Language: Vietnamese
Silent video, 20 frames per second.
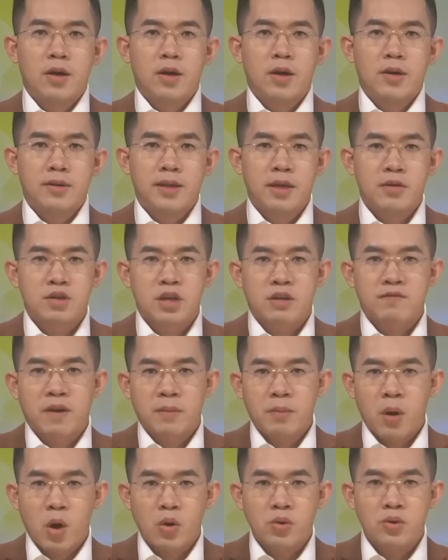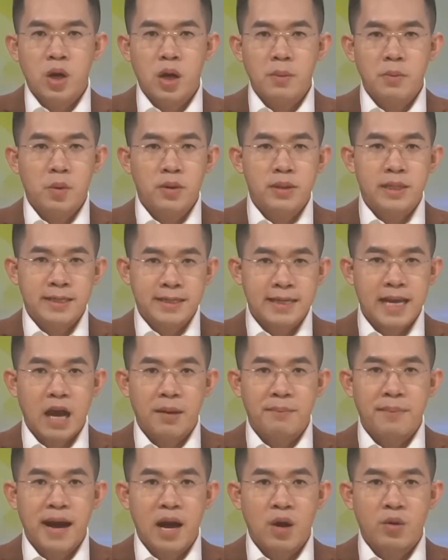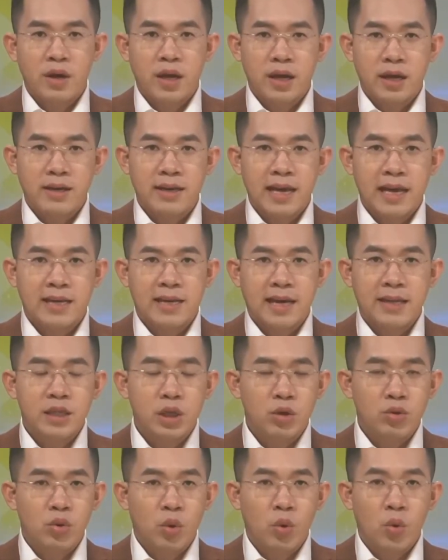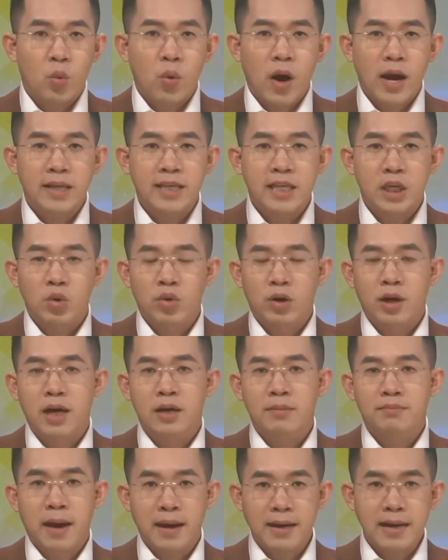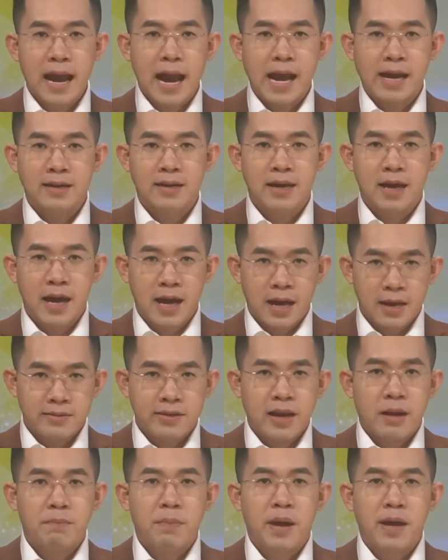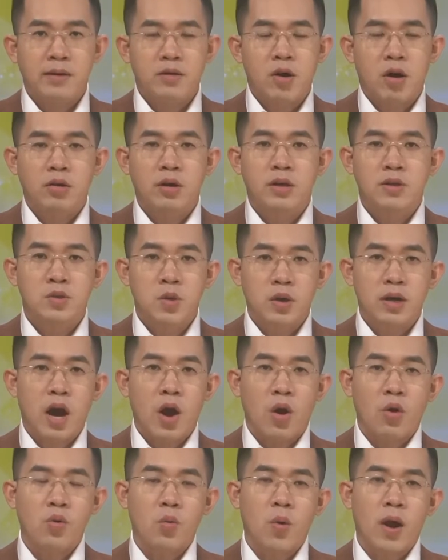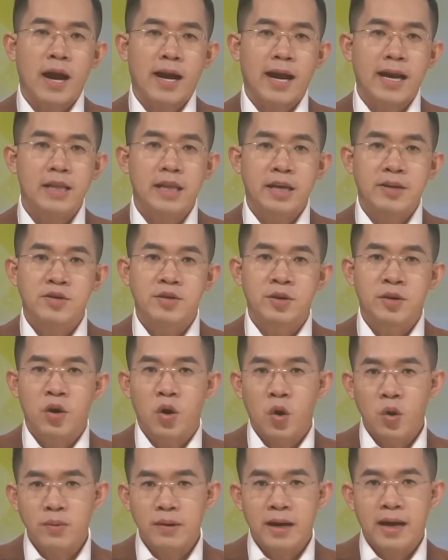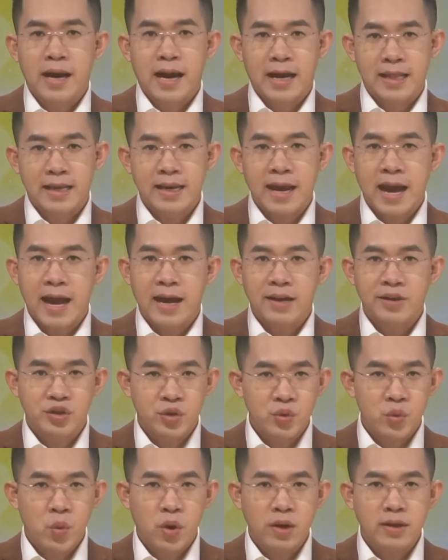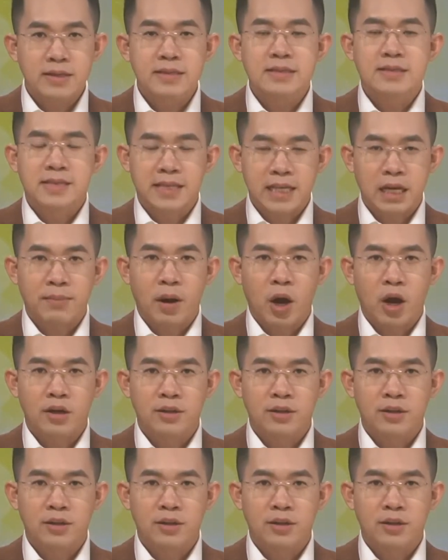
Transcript: Nhiều sản phẩm OCOP của tỉnh Cà Mau hiện nay đã tiêu thụ qua nhiều kênh bán hàng, đặc biệt còn được xuất khẩu qua các thị trường Úc, Canada, Trung Quốc, Singapore.